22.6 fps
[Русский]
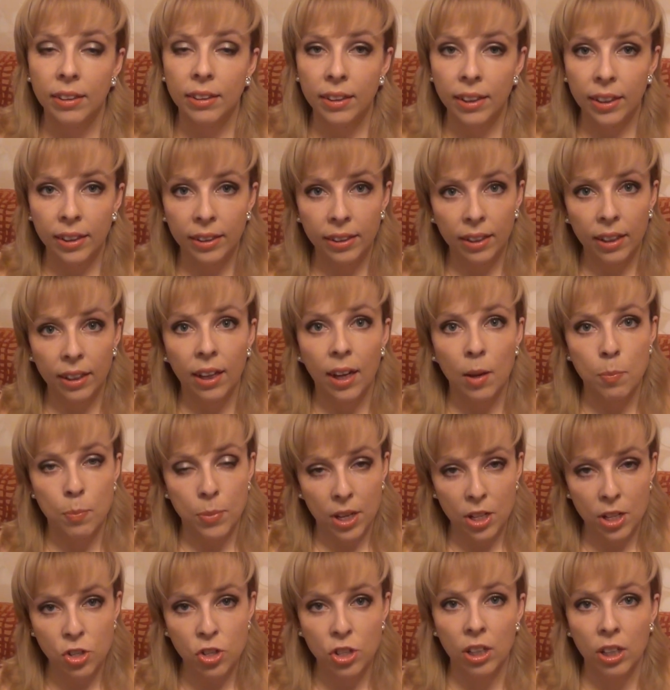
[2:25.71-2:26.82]
это,
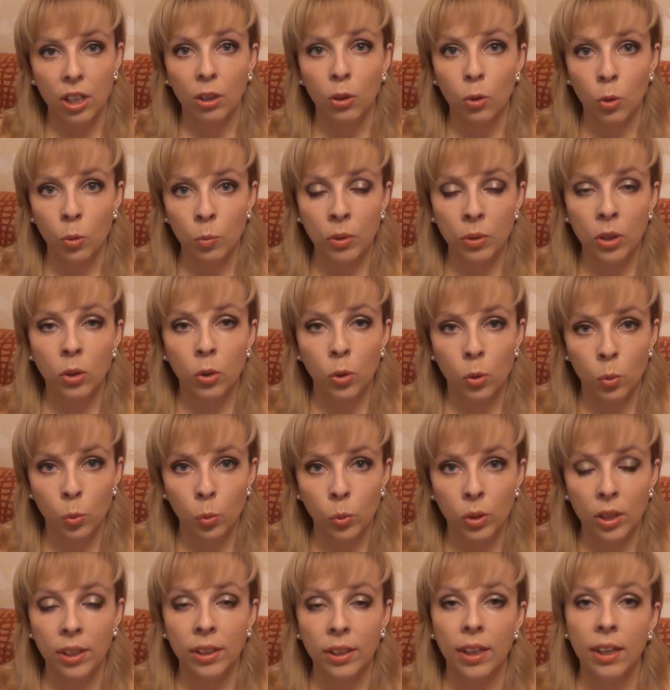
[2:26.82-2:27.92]
опять же, огромный труд,
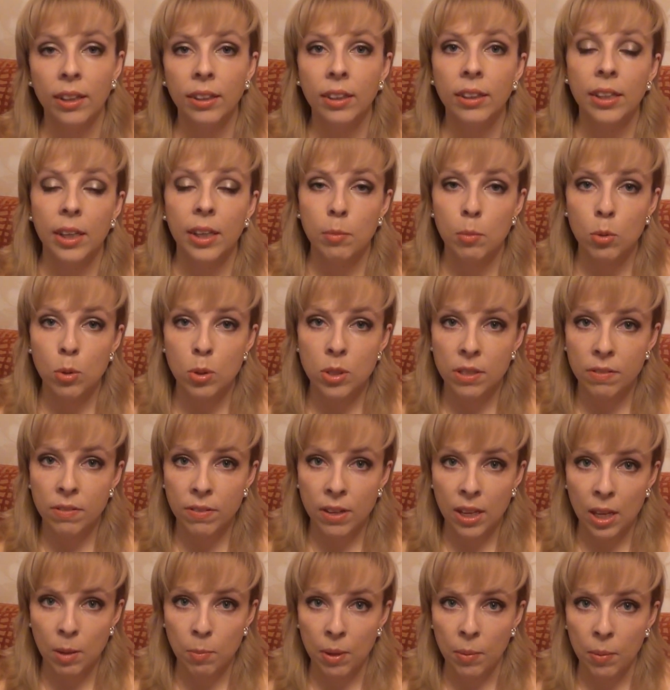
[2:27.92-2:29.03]
и на это требуется
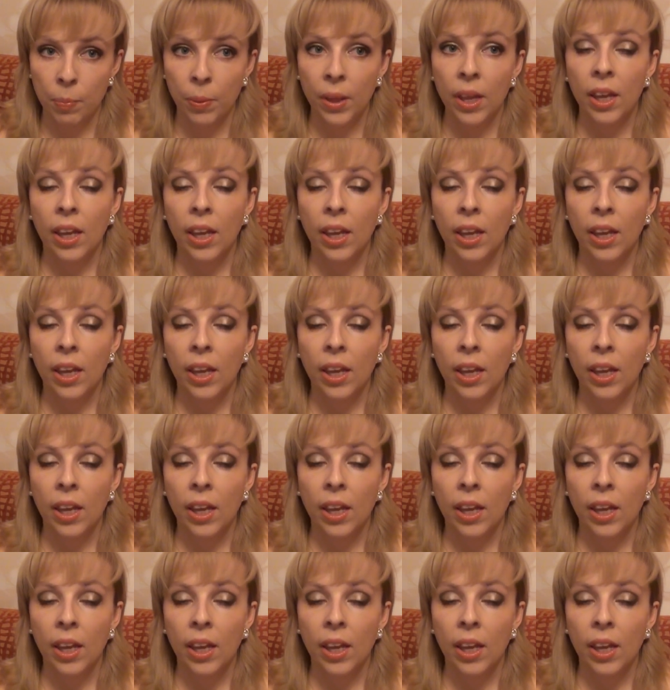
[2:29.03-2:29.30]
время.